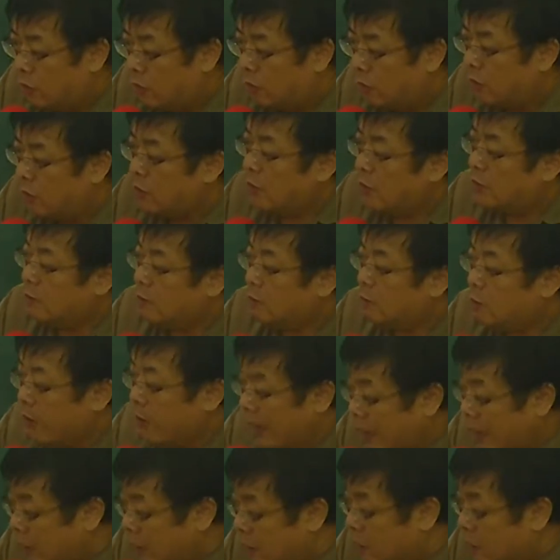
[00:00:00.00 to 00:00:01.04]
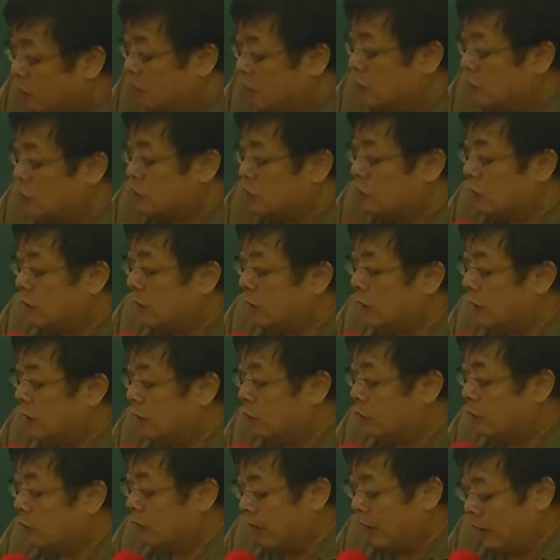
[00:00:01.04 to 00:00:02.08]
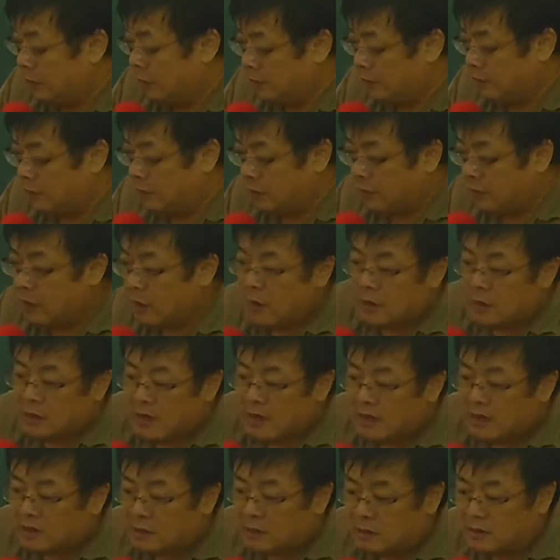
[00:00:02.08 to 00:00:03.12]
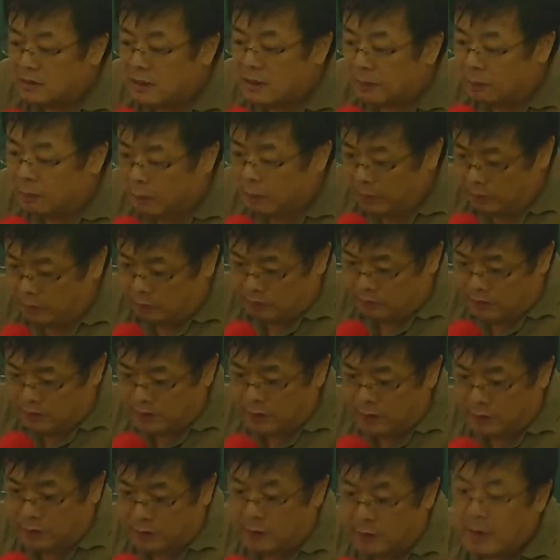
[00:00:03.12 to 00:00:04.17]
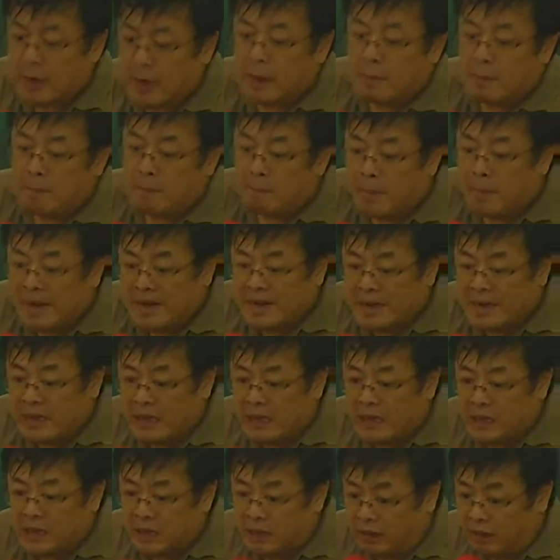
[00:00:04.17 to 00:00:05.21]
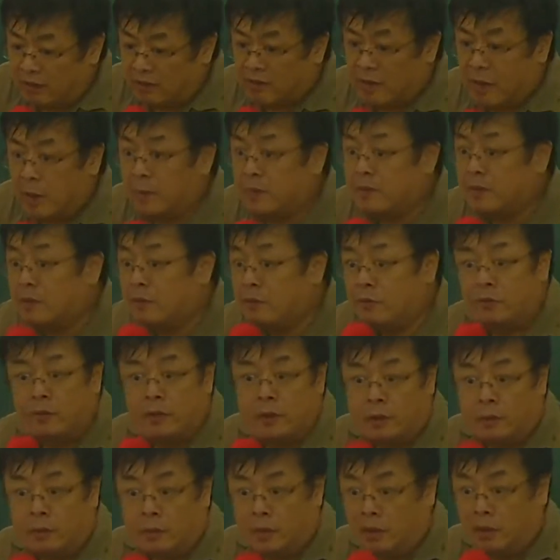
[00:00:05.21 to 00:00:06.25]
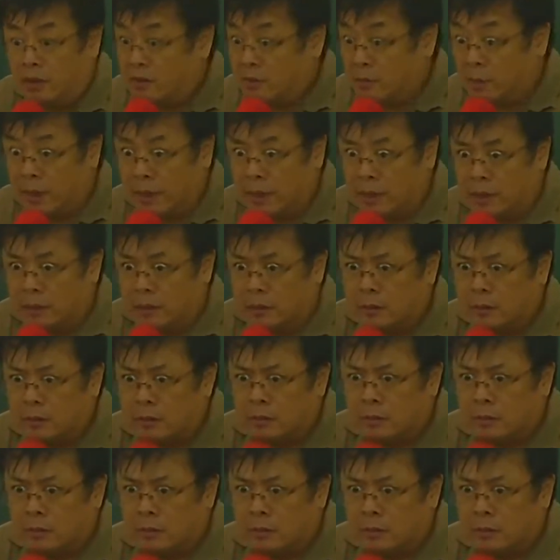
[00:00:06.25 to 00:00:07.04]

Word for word: 哦，没有的时候可以用 absent。他身上没有钱，money is absent from his pocket，